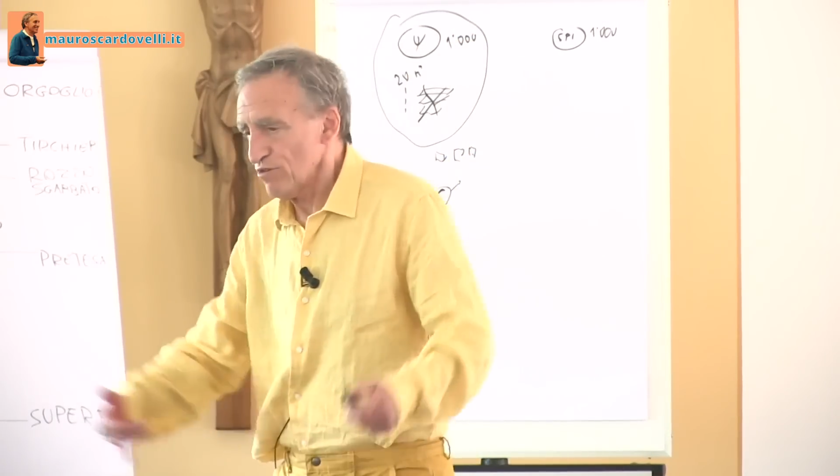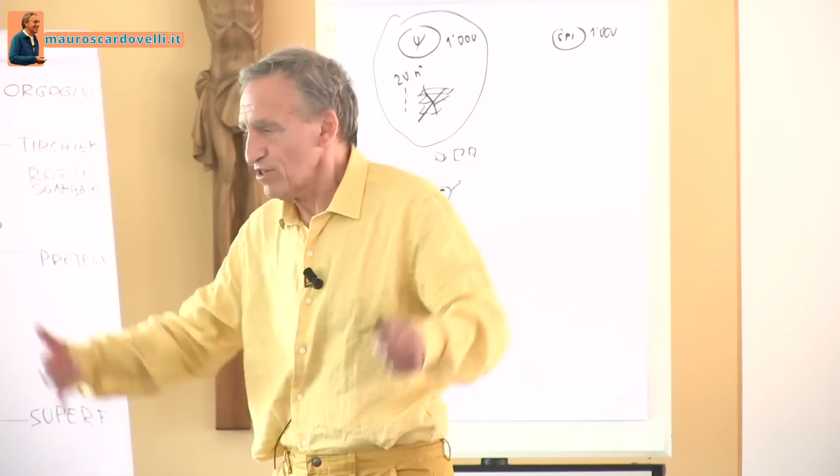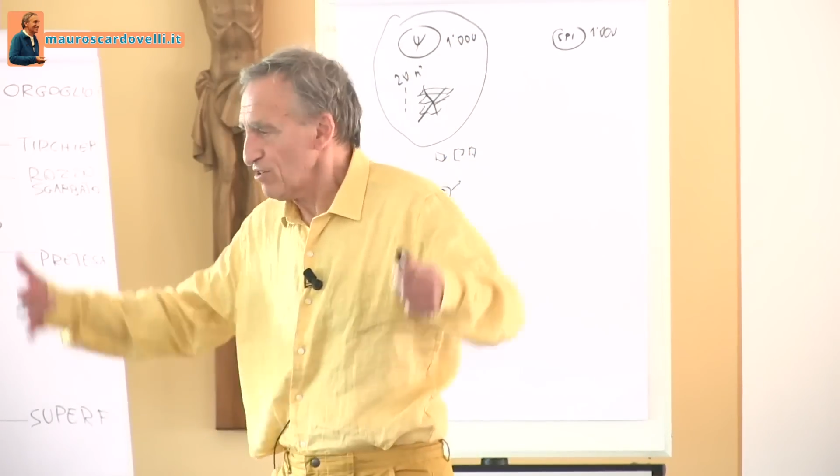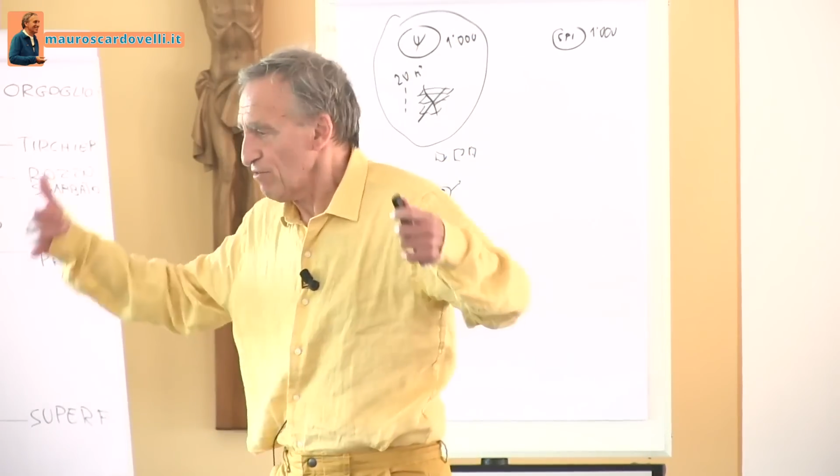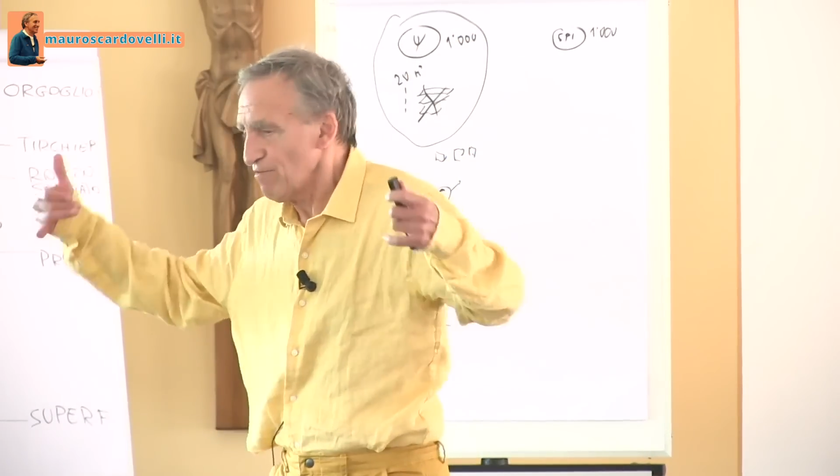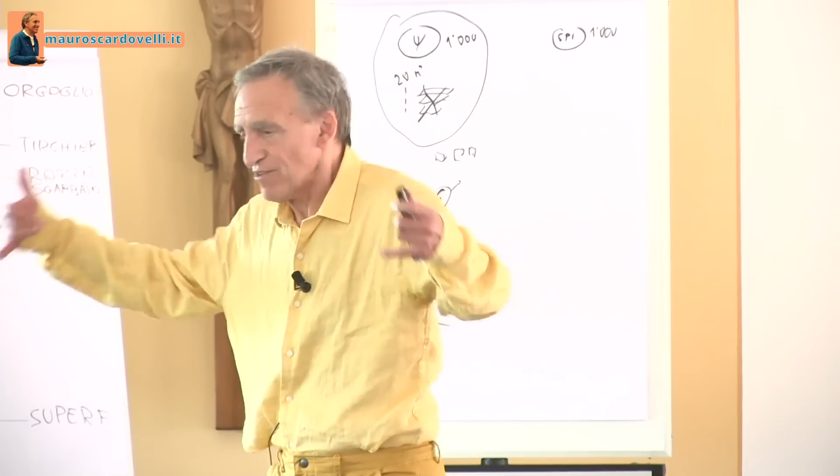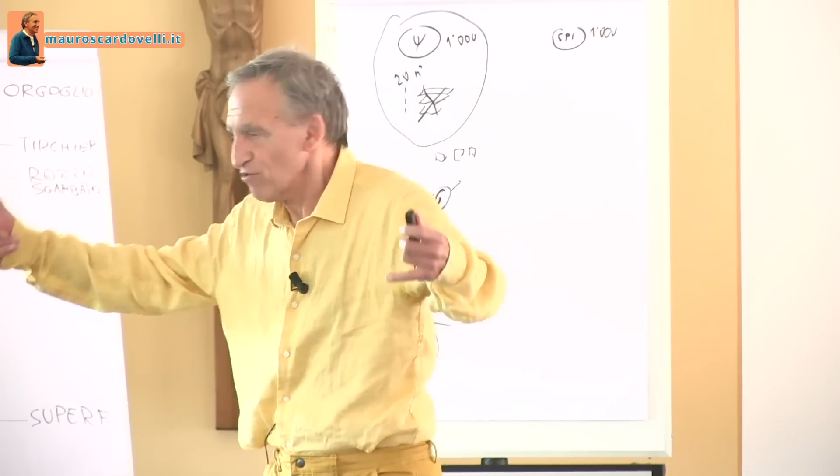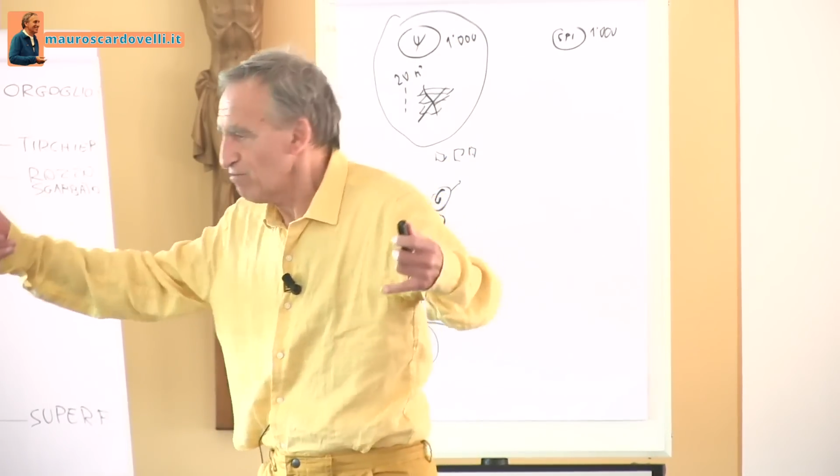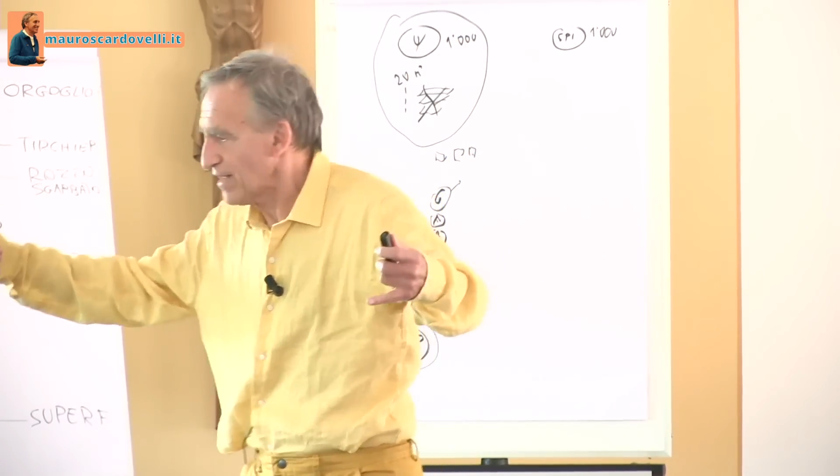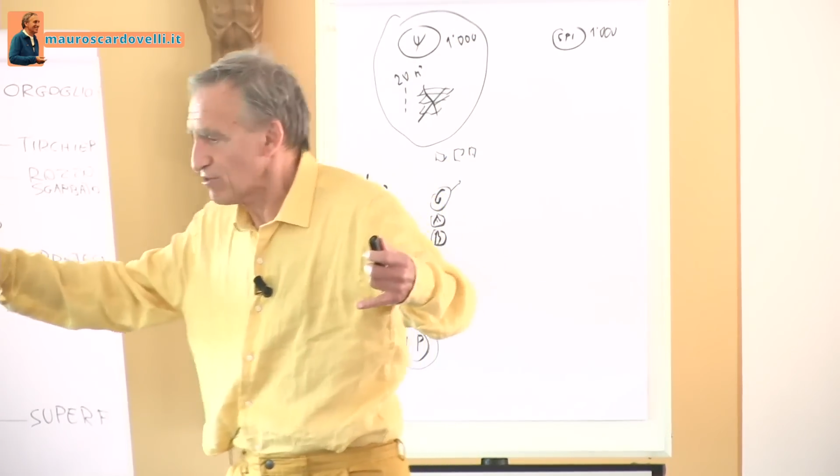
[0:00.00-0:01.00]
se non vi faccio un
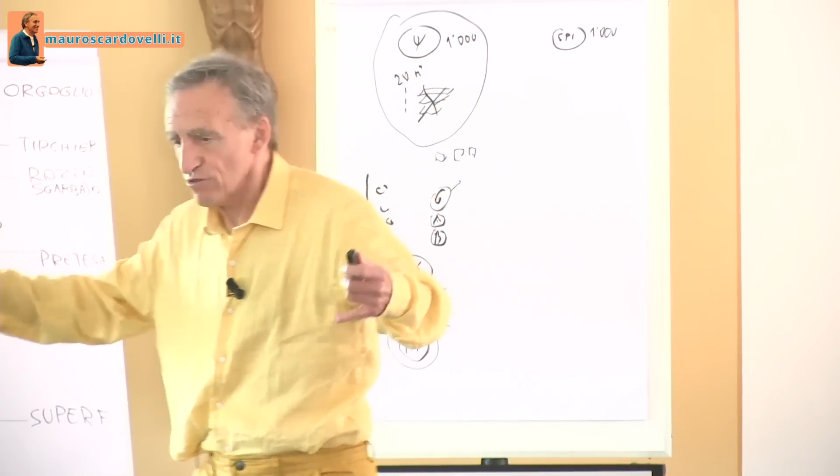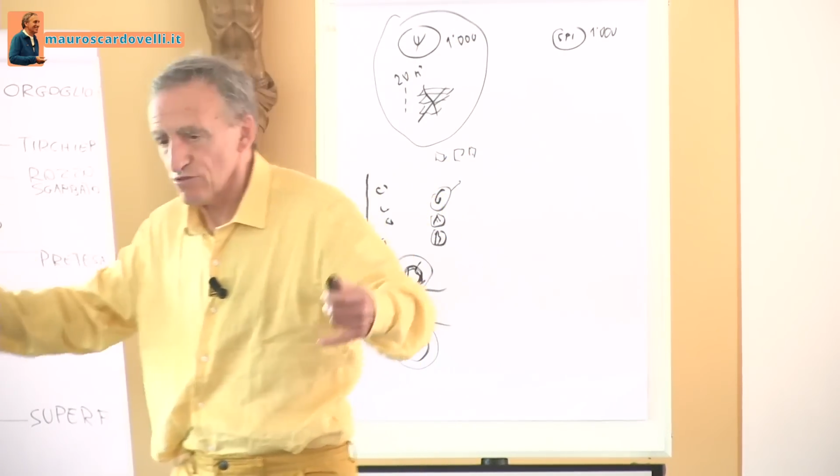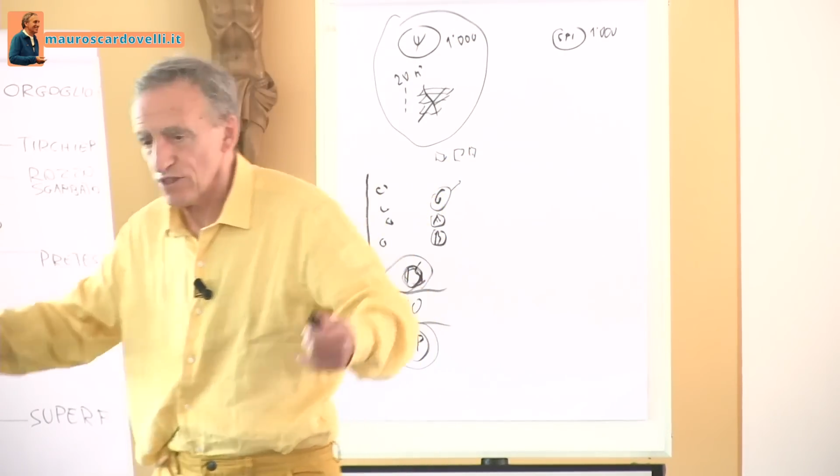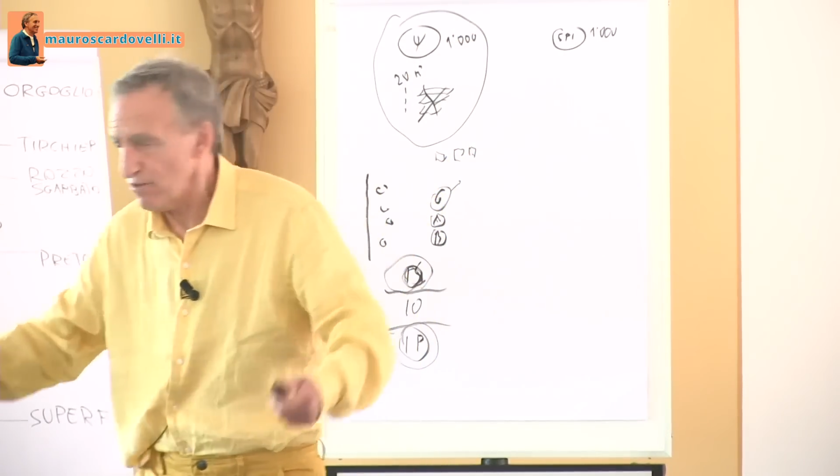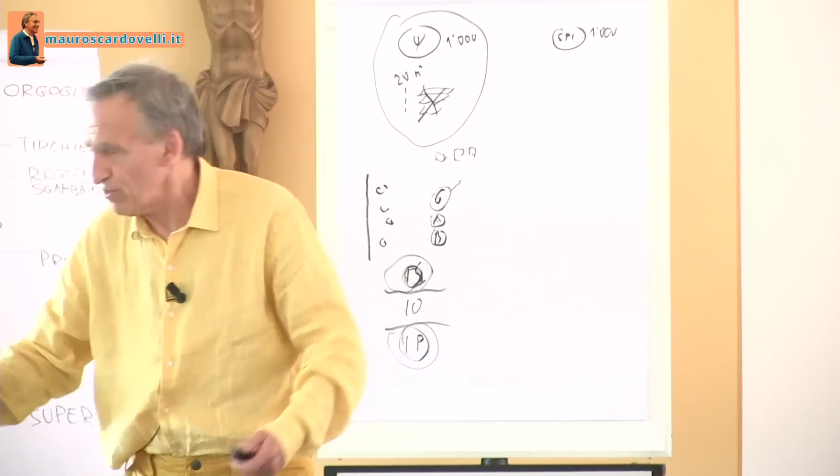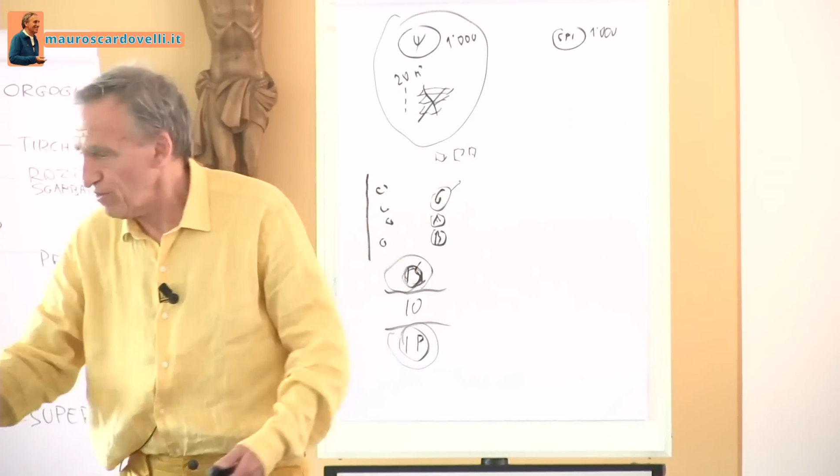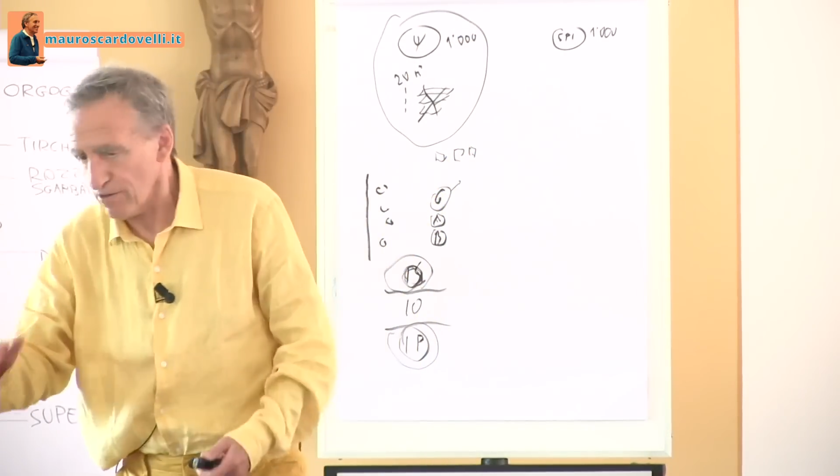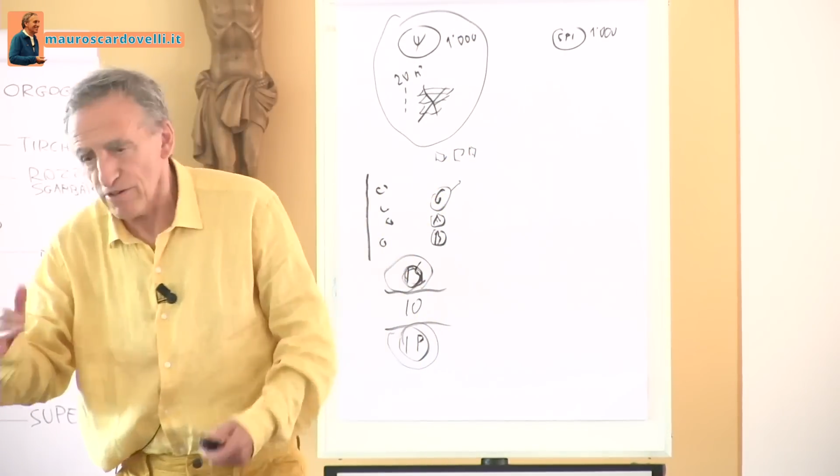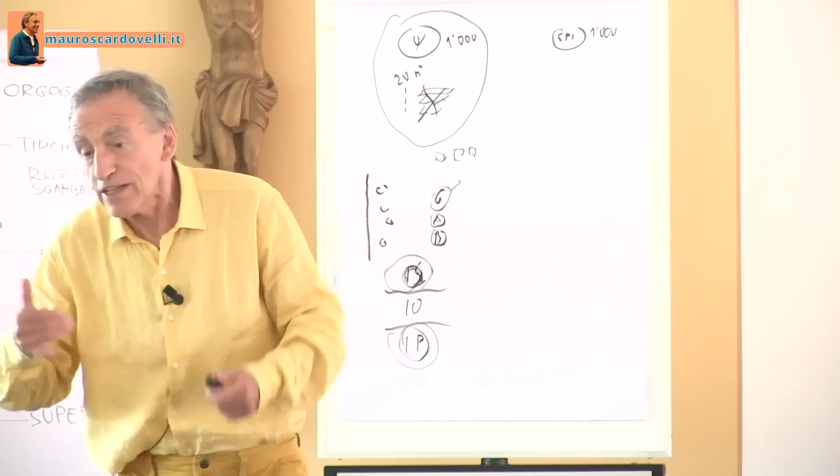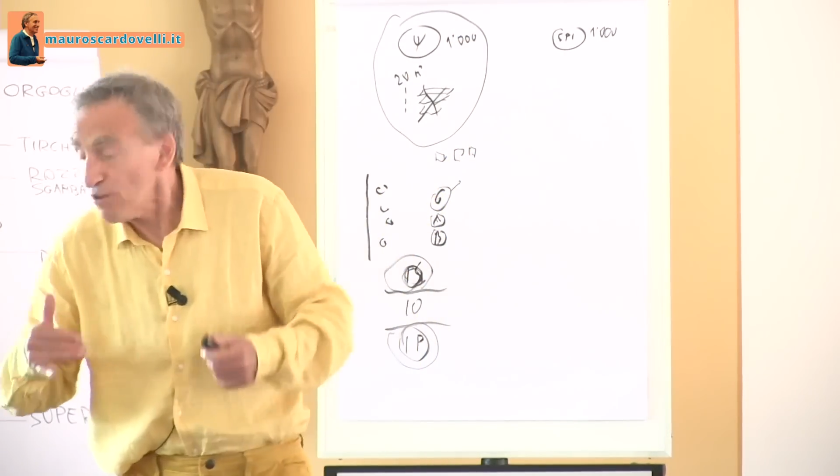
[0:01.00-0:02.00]
mazzo così e
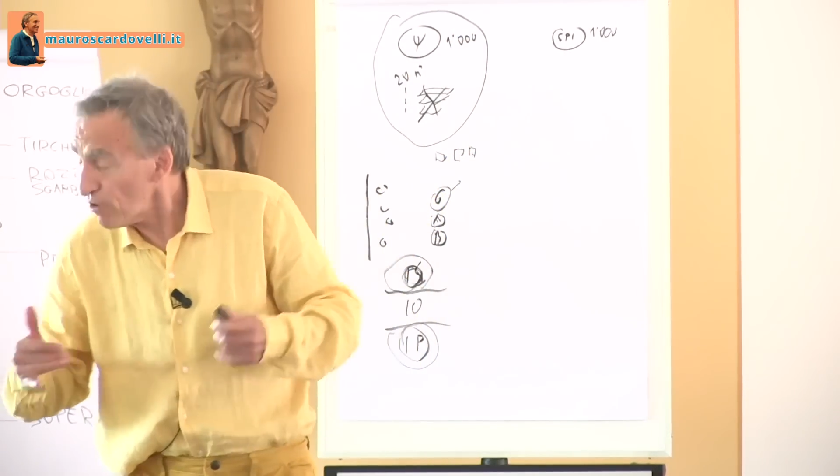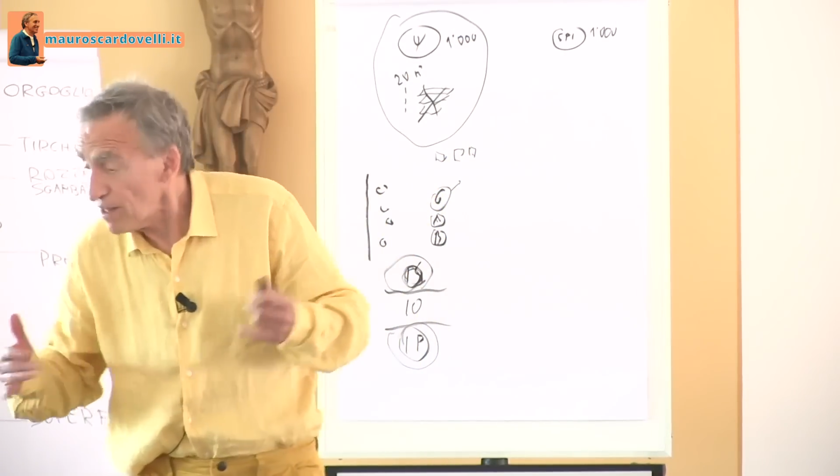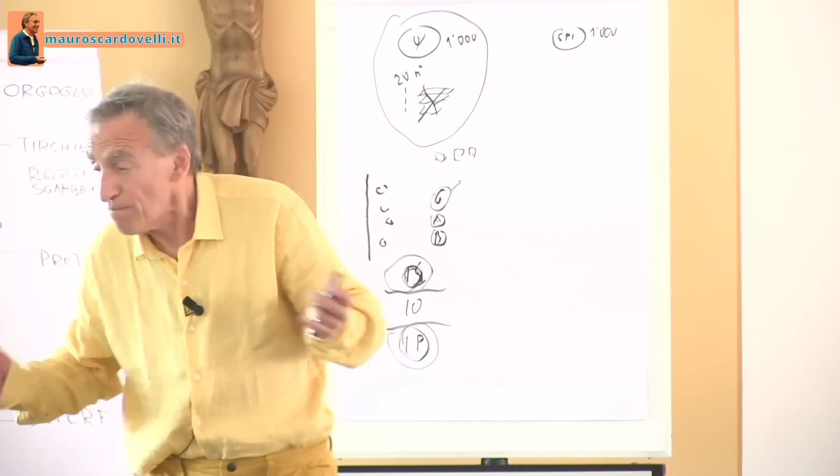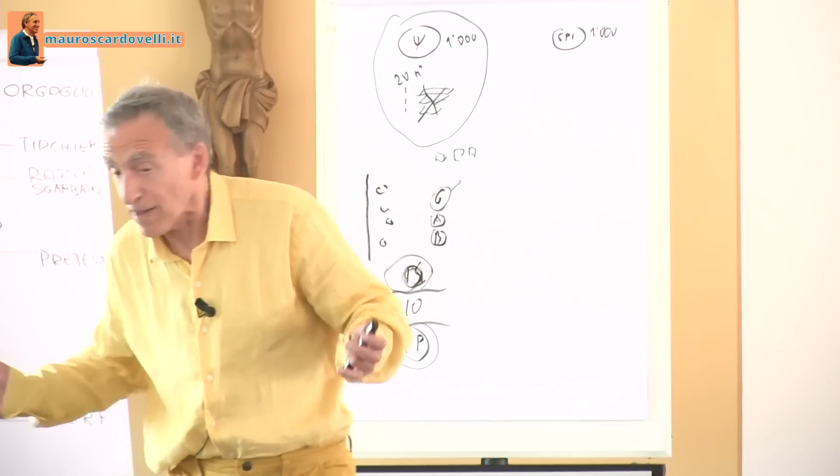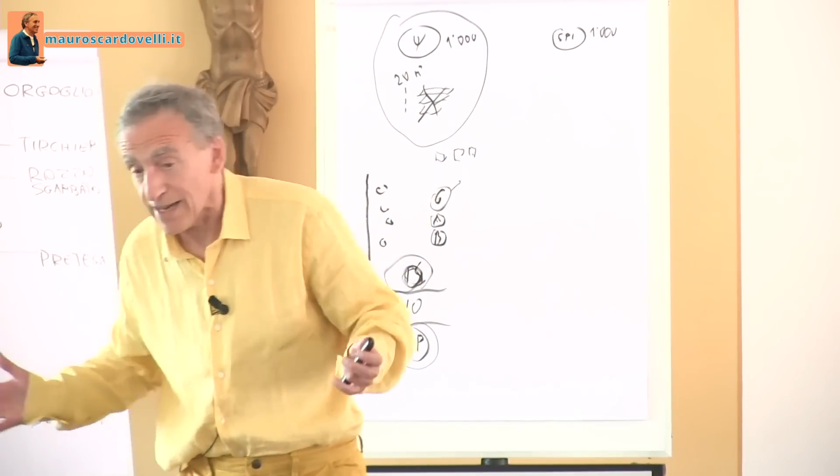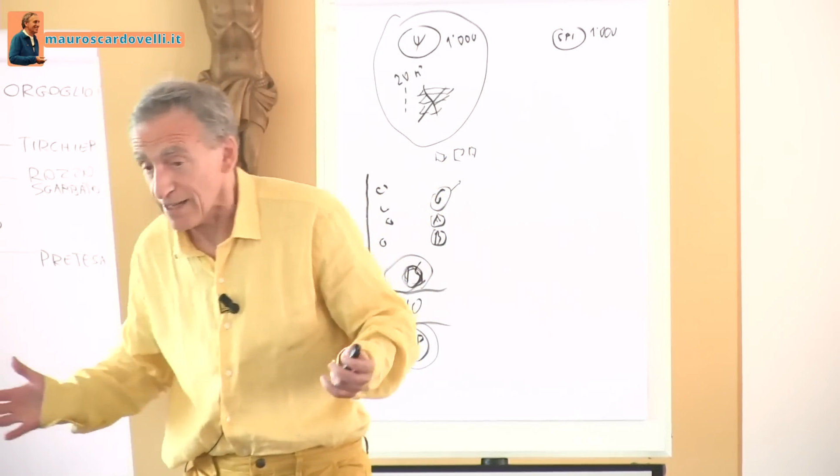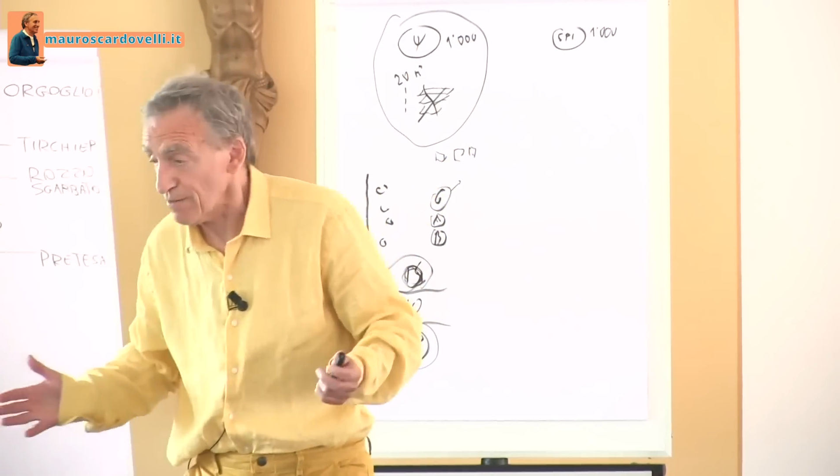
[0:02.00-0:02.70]
quindi le imparate per